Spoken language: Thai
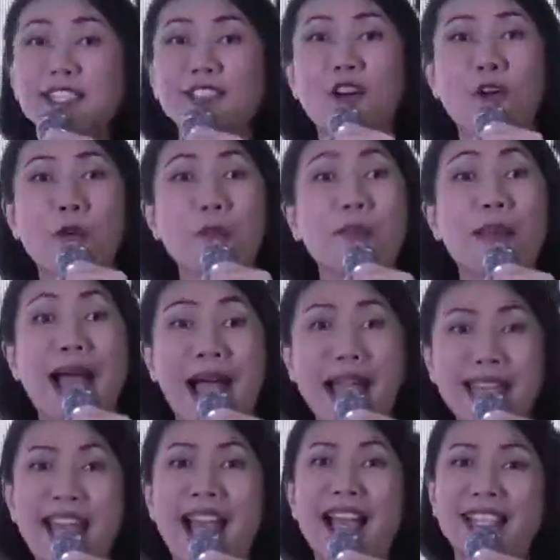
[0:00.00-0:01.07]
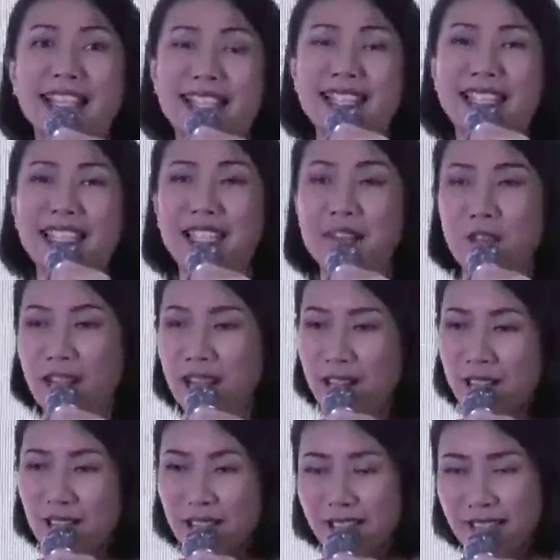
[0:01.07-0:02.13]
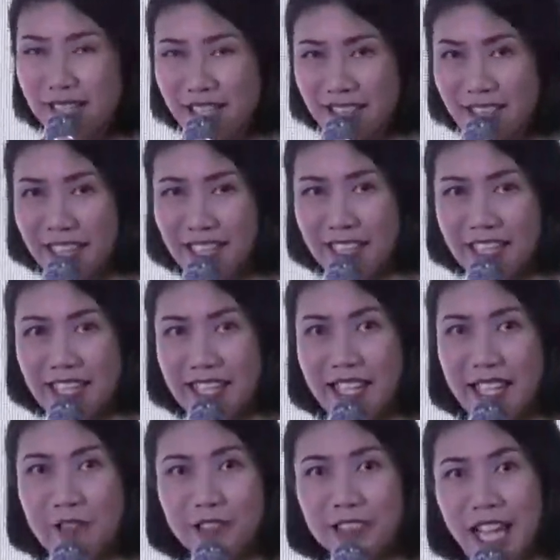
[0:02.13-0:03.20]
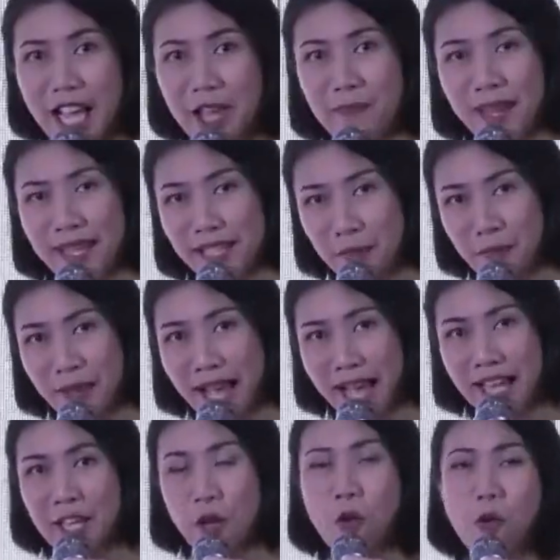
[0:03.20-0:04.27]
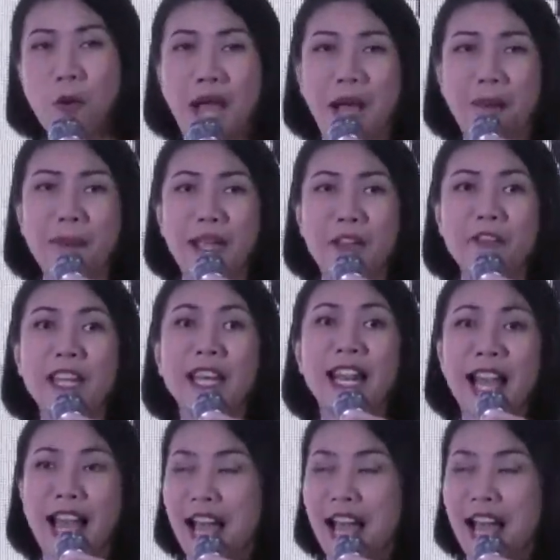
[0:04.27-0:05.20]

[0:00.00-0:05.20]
อง ป้ายทางเดิน ว่าจังชั่นนี้เลี้ยวซ้ายไปสปา เลี้ยวขวาไปวิลล่า